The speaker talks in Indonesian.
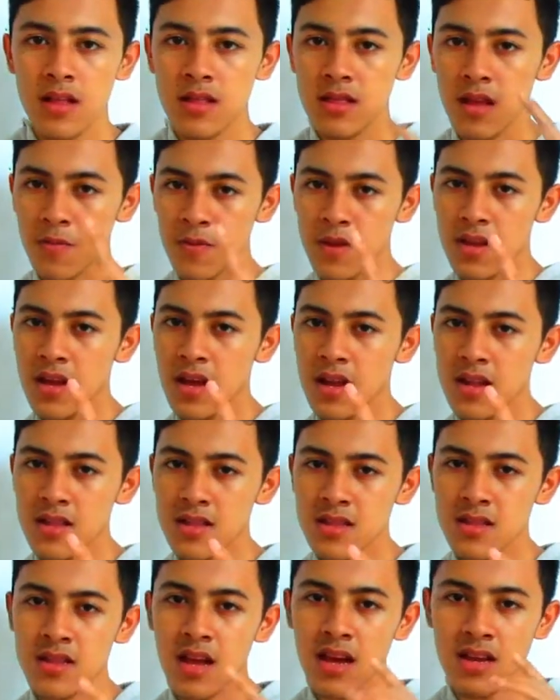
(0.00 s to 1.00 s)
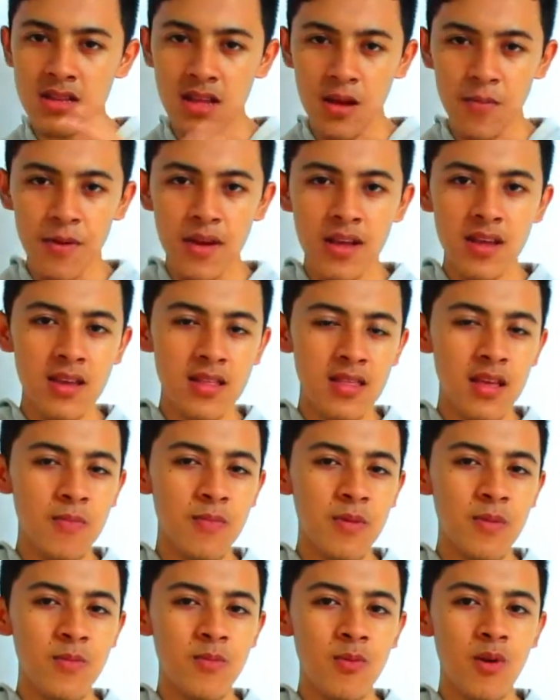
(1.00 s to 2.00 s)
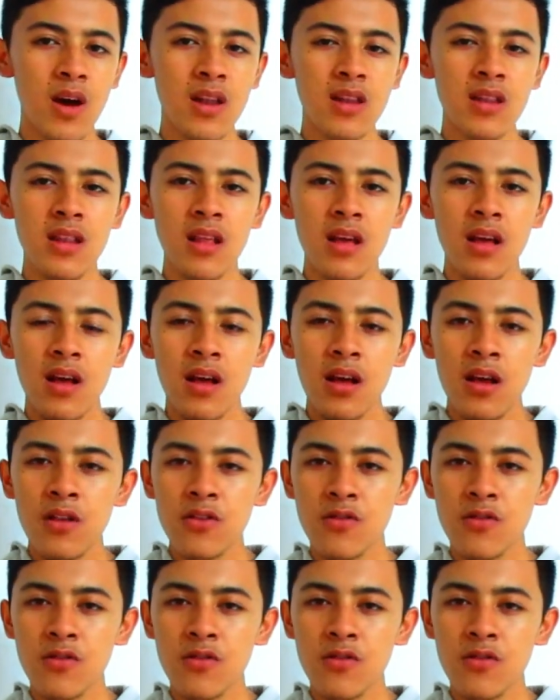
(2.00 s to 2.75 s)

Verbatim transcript: Tapi ingat, jangan sampai kita membuat